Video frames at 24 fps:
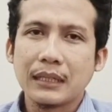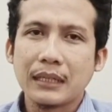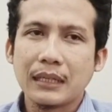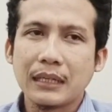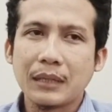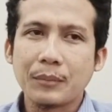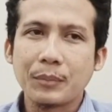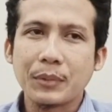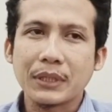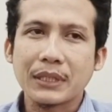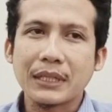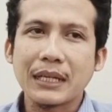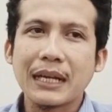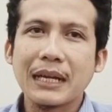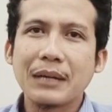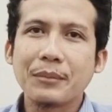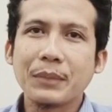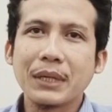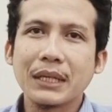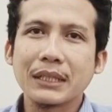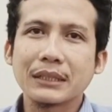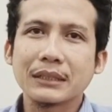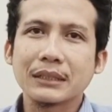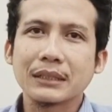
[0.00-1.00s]
apakah
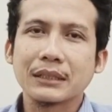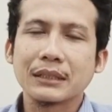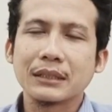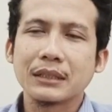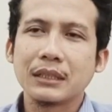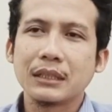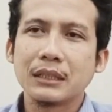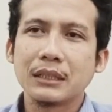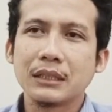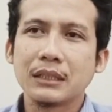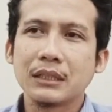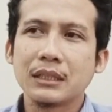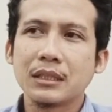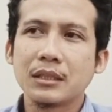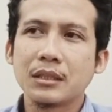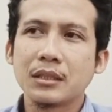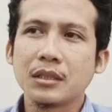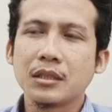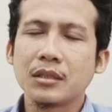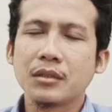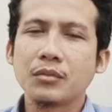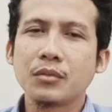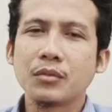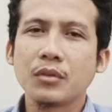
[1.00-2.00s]
aman e,
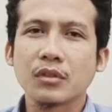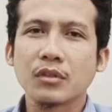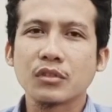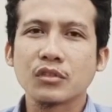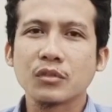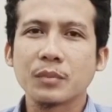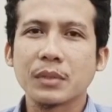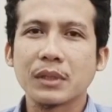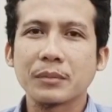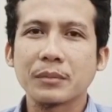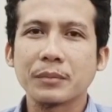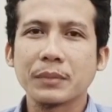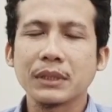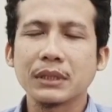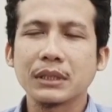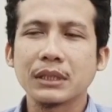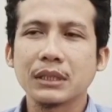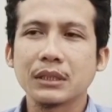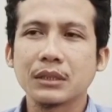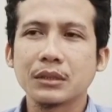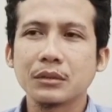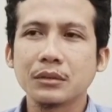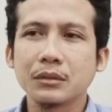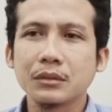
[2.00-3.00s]
for Superfit
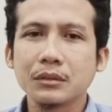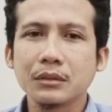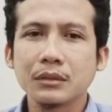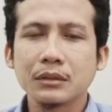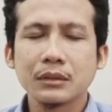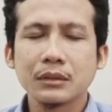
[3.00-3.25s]
itu